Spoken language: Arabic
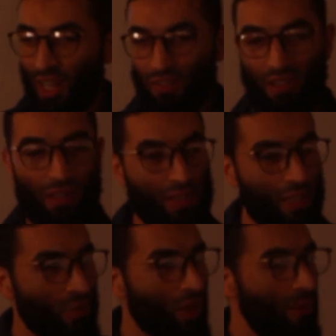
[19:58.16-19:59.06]
كده في
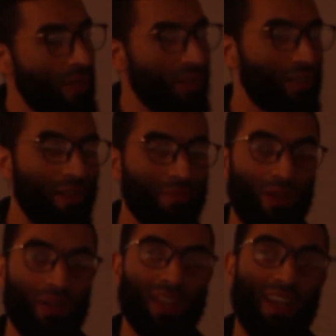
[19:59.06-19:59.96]
الدوس اسمه كوماند دوت كوم
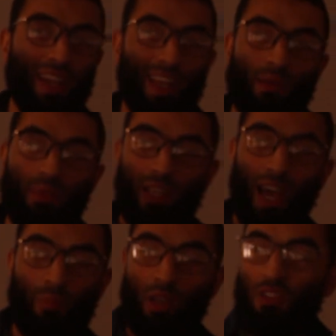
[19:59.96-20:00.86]
دوت لما
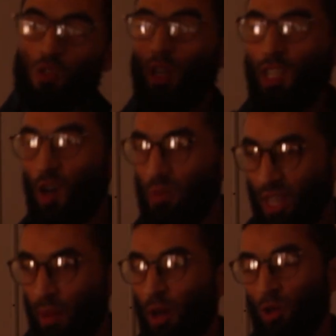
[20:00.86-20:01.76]
بيتحمل فيه شويه اوامر
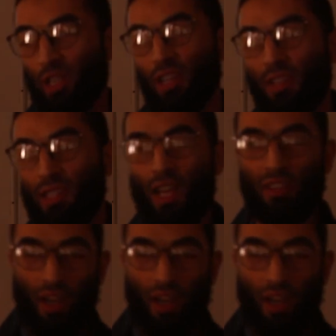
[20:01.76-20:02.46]
تبعه كده زي